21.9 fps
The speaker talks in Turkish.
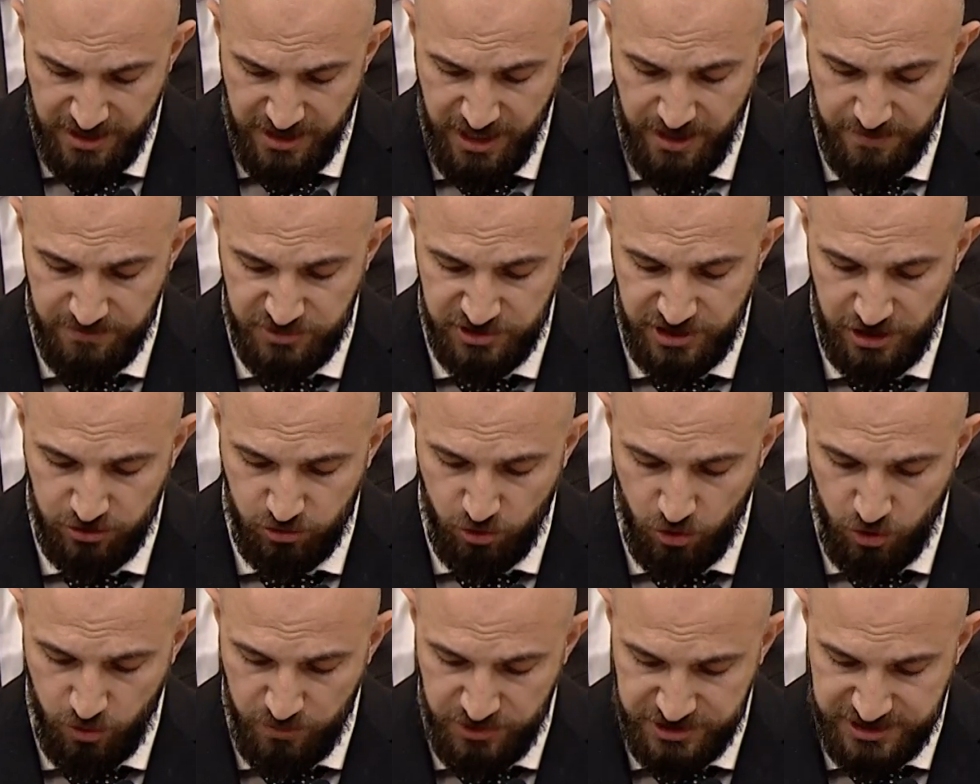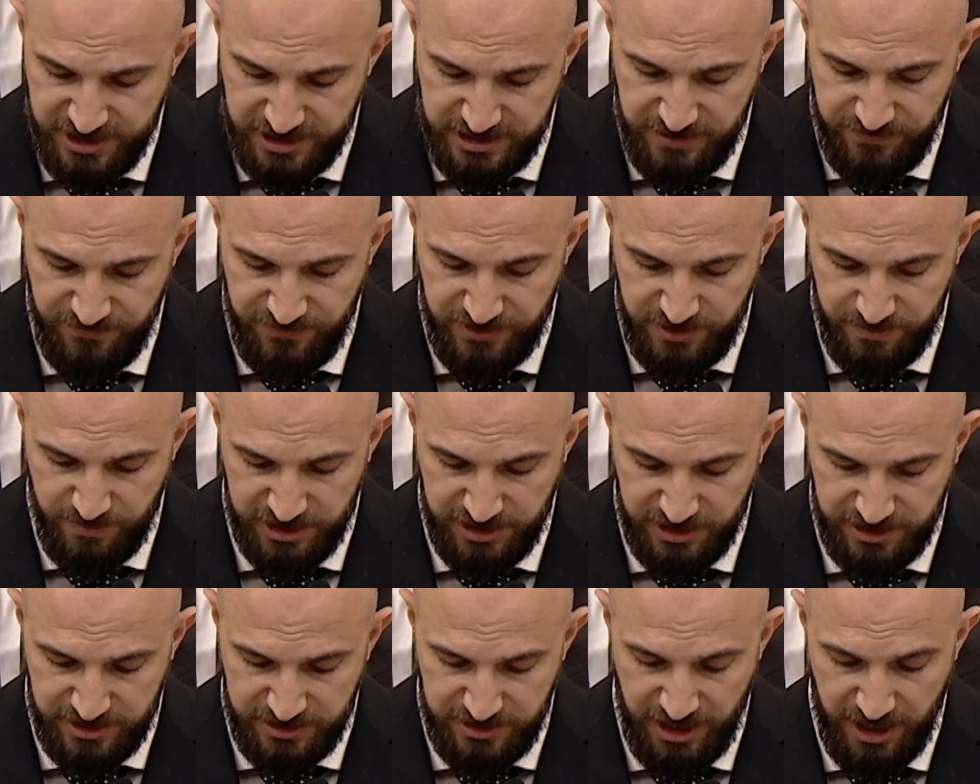hem sektörümüzdeki
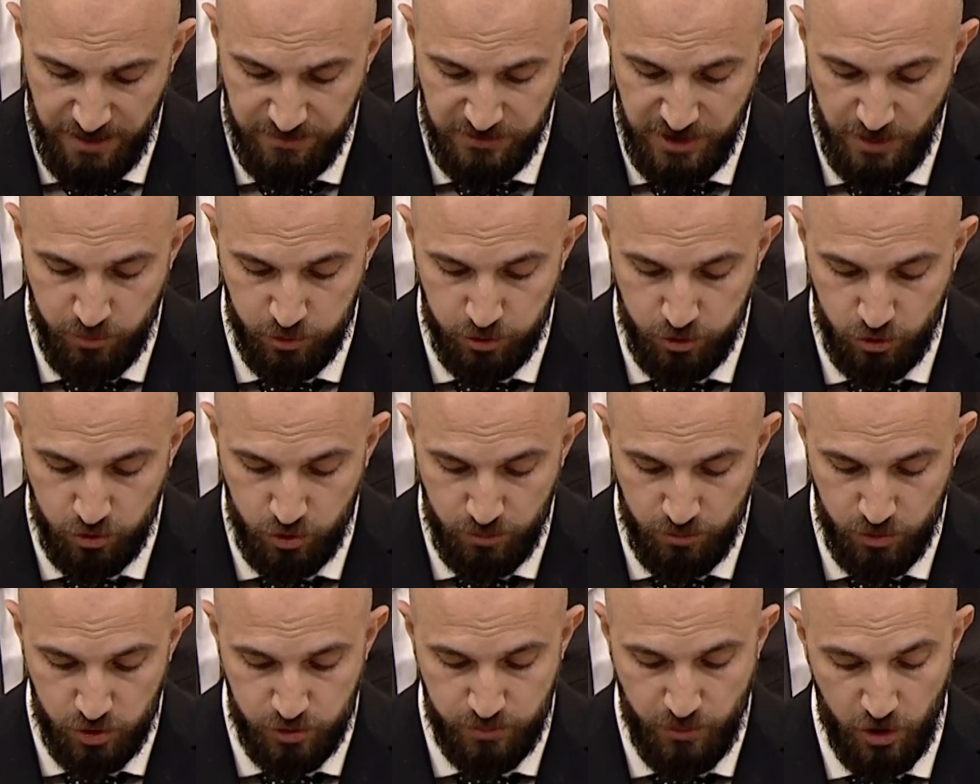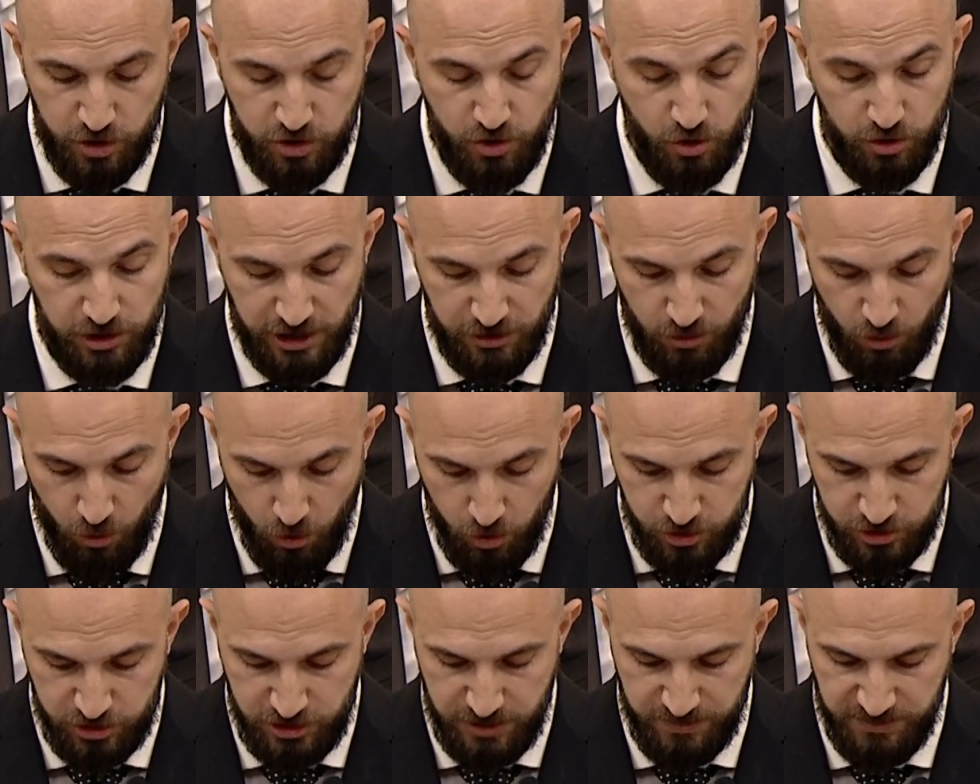firmaların hem de bulunduğumuz bölge olan
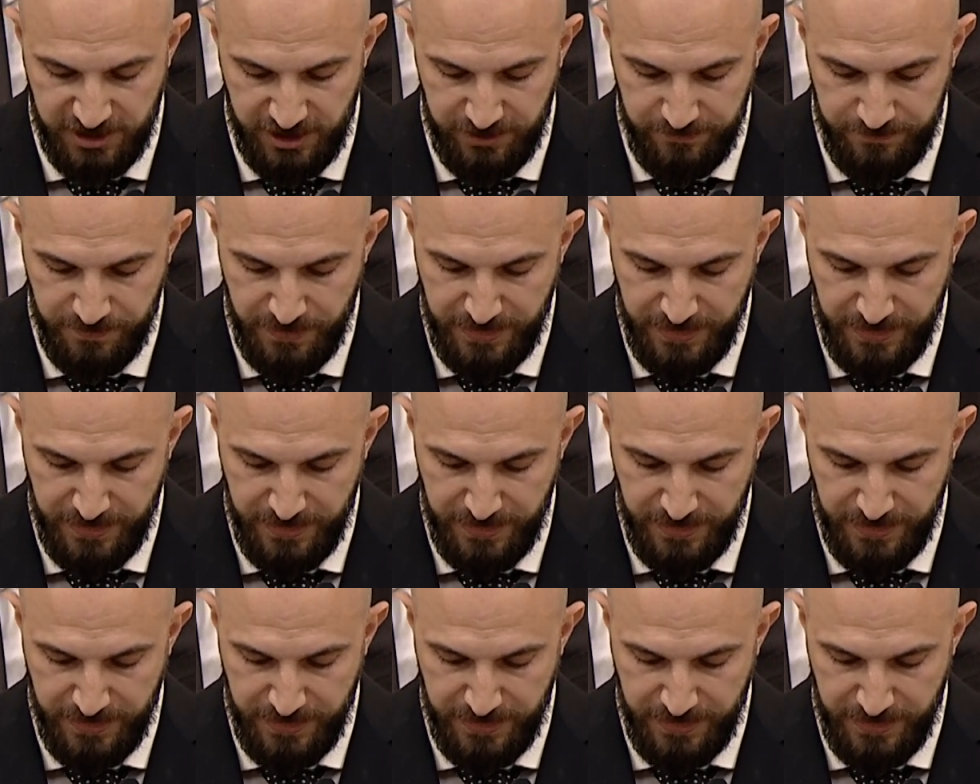Ostim'de